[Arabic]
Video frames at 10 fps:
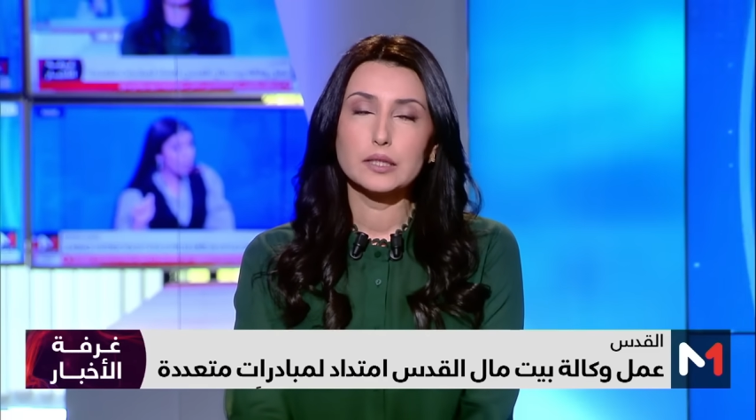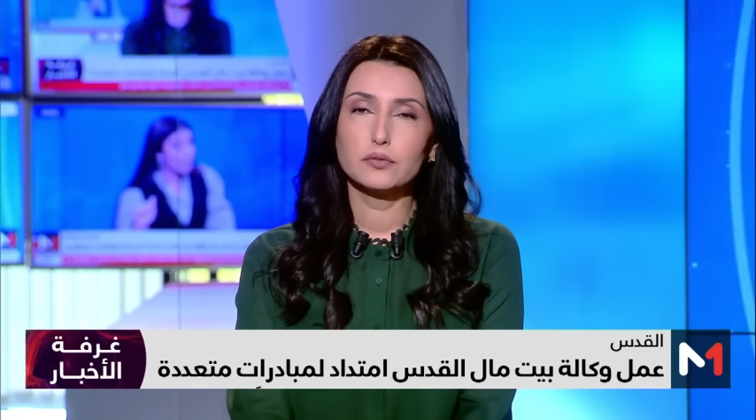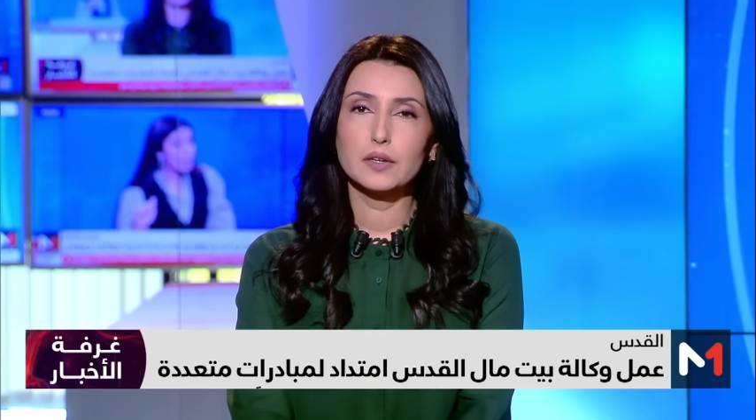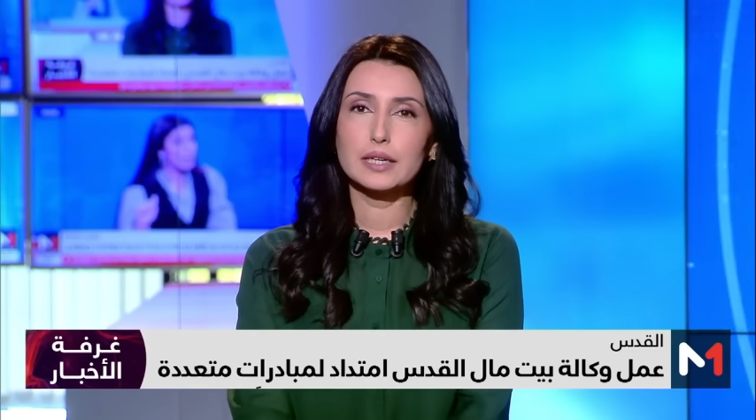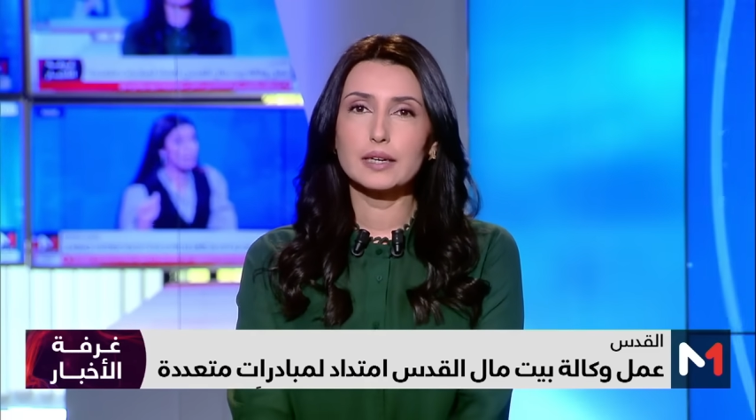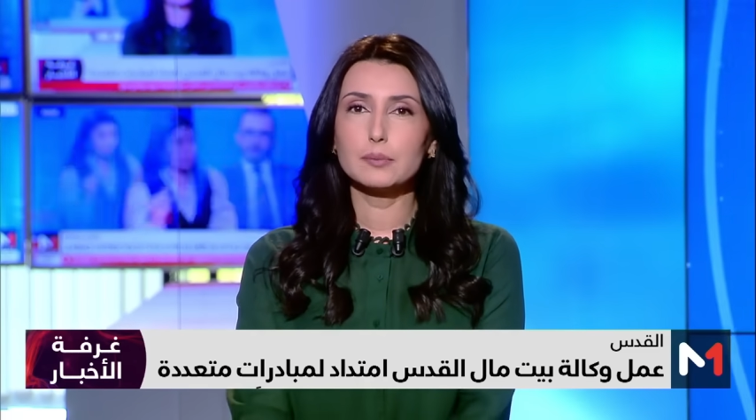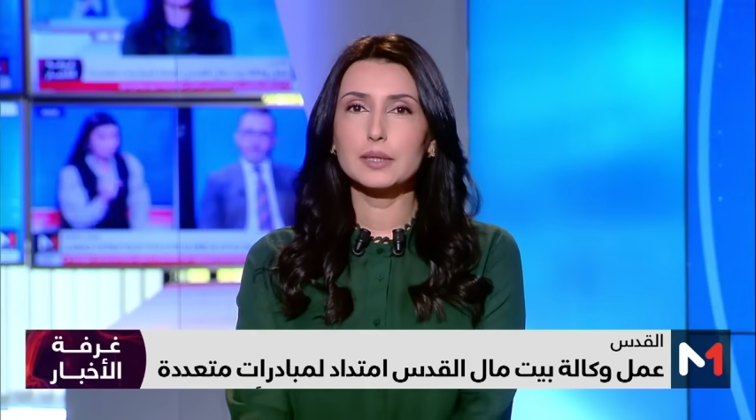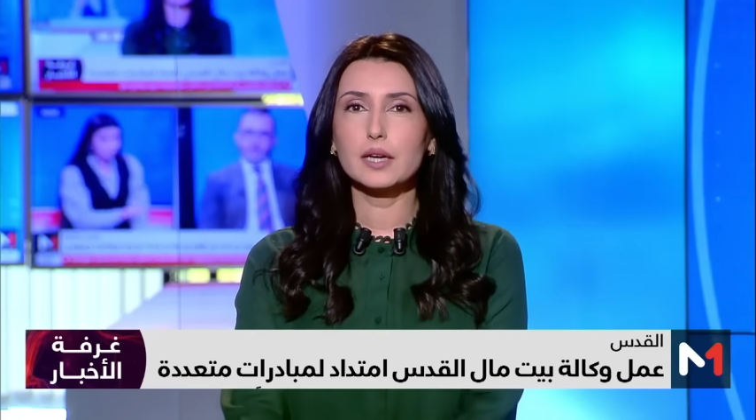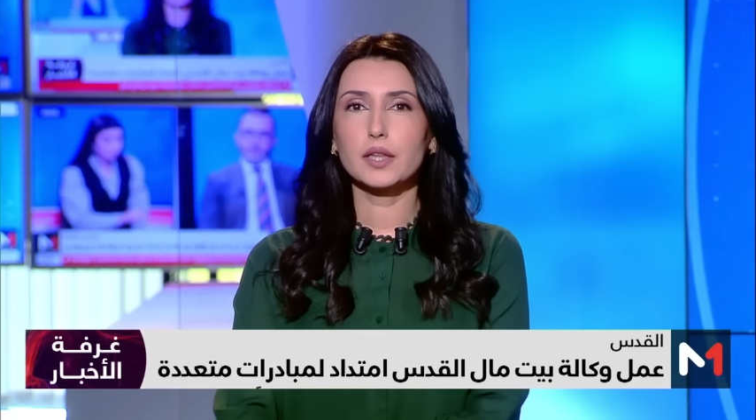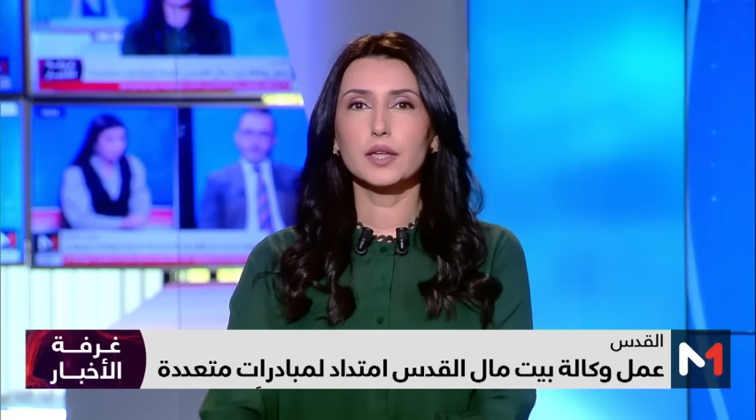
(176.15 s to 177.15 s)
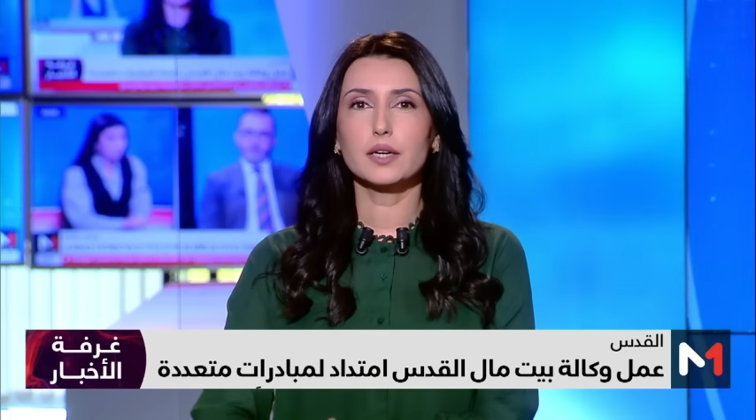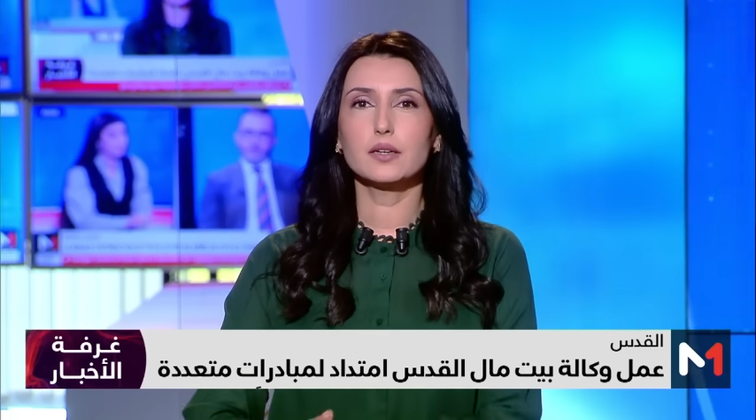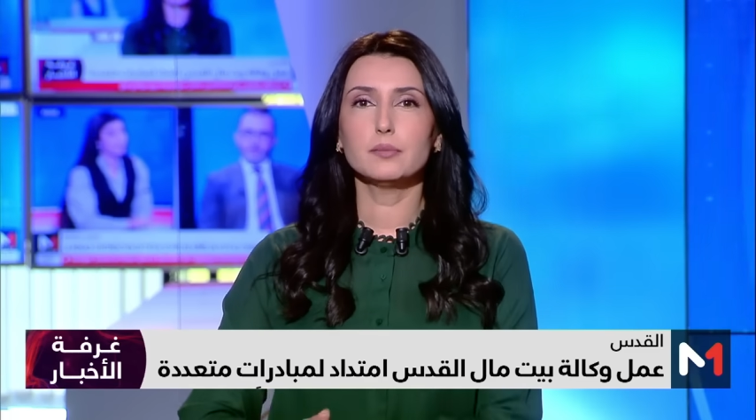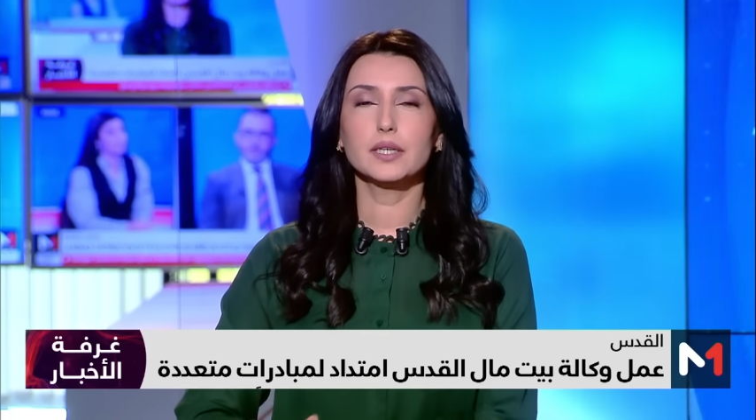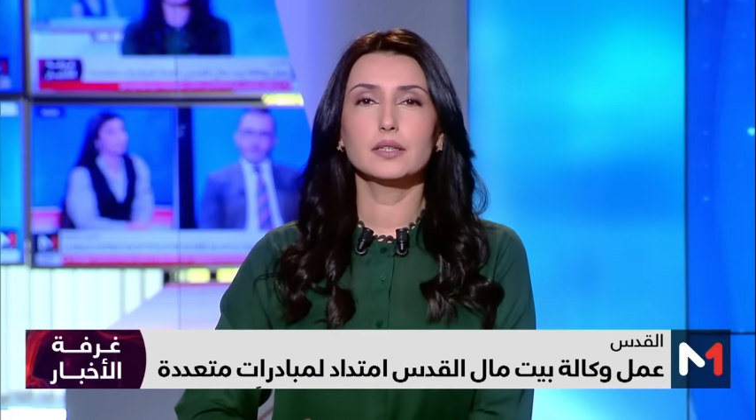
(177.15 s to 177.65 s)
نوفل قربنا
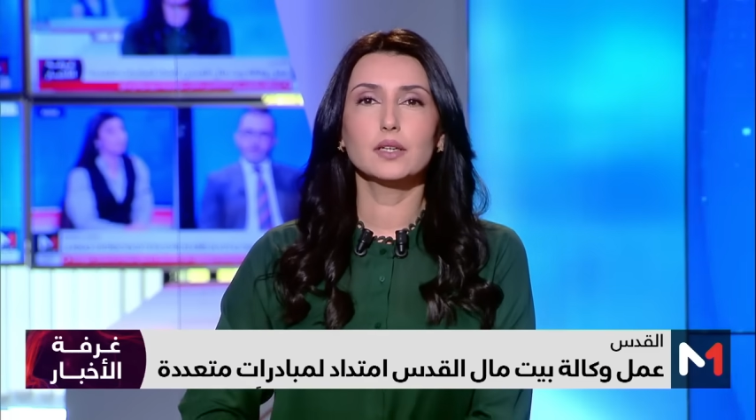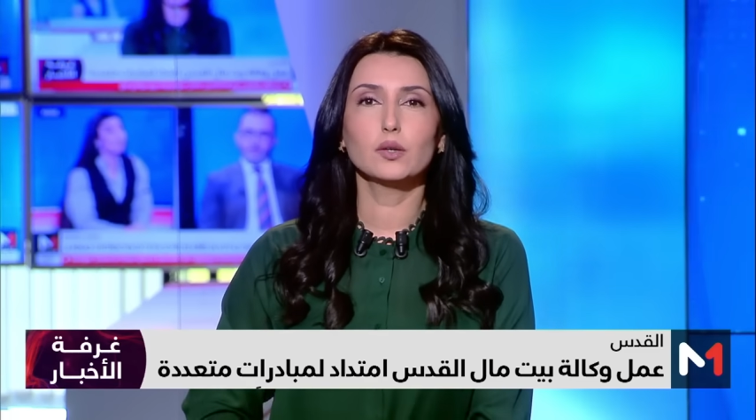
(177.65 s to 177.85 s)
أكثر من